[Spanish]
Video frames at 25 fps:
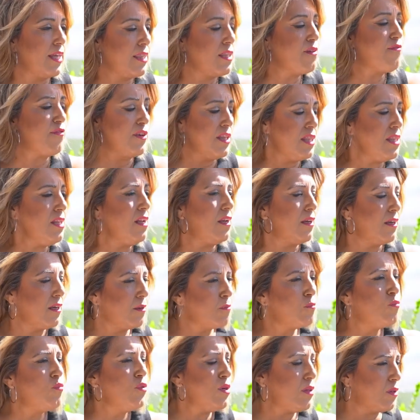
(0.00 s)
es difícil,
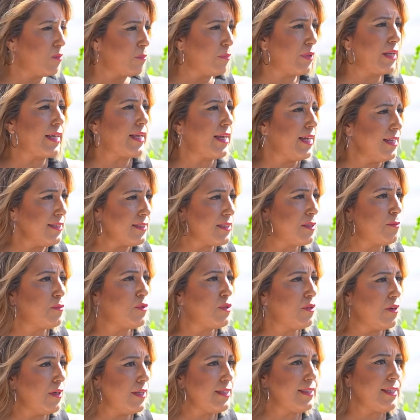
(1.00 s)
muy complicada.
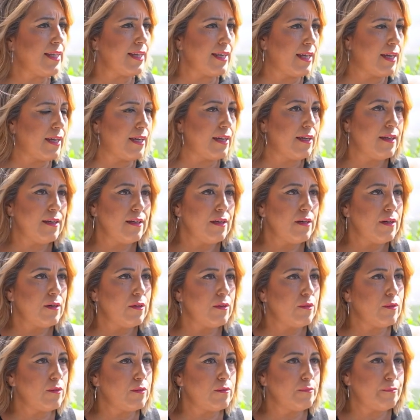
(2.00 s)
Estamos ante la
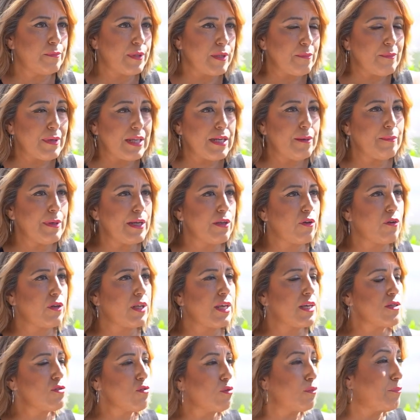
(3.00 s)
primera
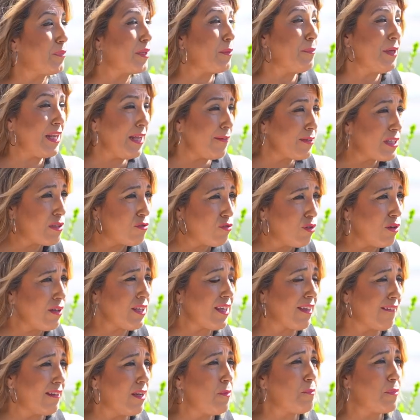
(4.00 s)
mayoría, primera
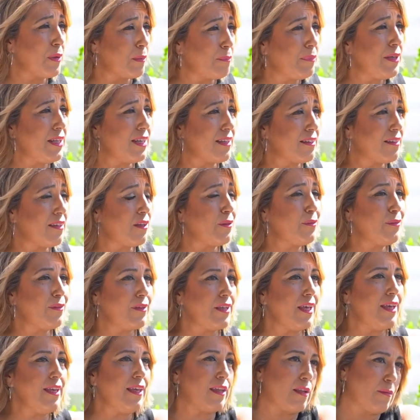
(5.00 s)
victoria del PP en
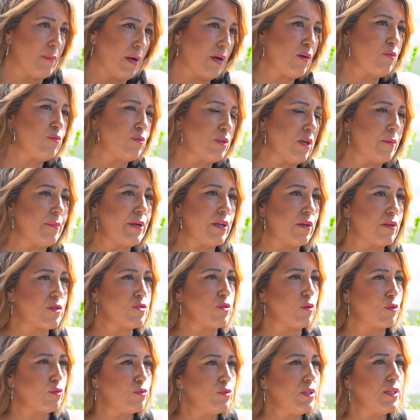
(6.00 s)
Andalucía y además con una mayoría
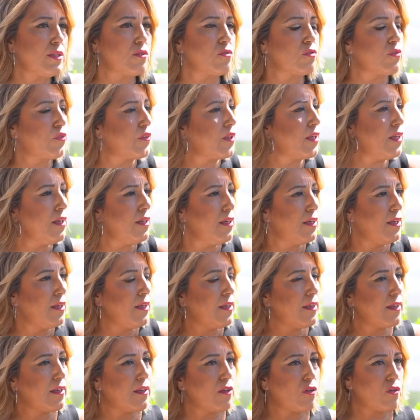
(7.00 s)
absoluta. Entonces
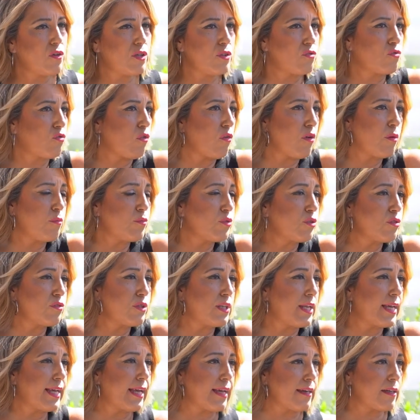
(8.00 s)
creo que todo el mundo
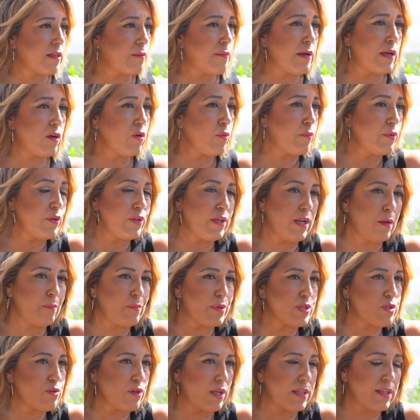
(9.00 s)
tiene que arrimar el hombro y el
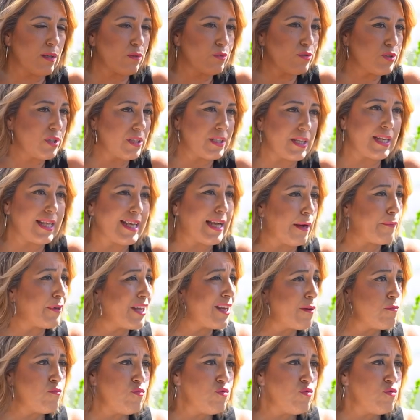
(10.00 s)
PSOE de Andalucía tiene que abrir